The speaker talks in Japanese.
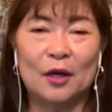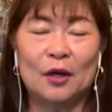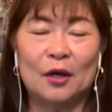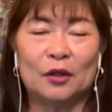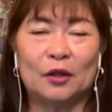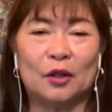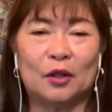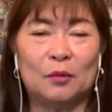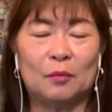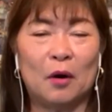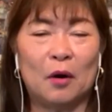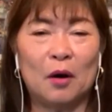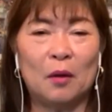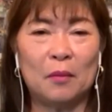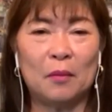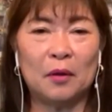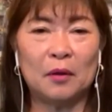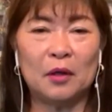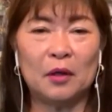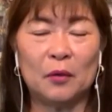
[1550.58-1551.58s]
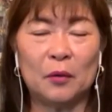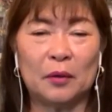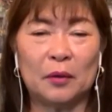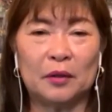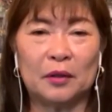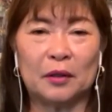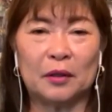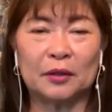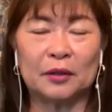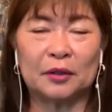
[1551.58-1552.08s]
今まではい
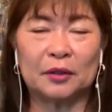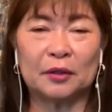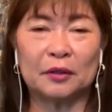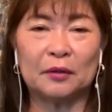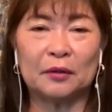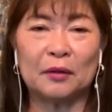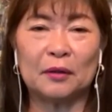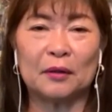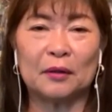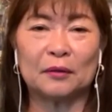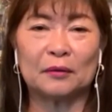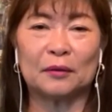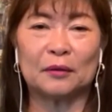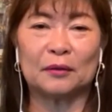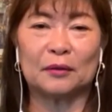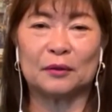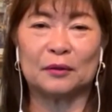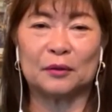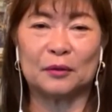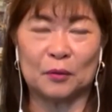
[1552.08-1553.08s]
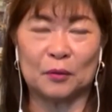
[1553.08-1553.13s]
らっしゃらなかったですよ。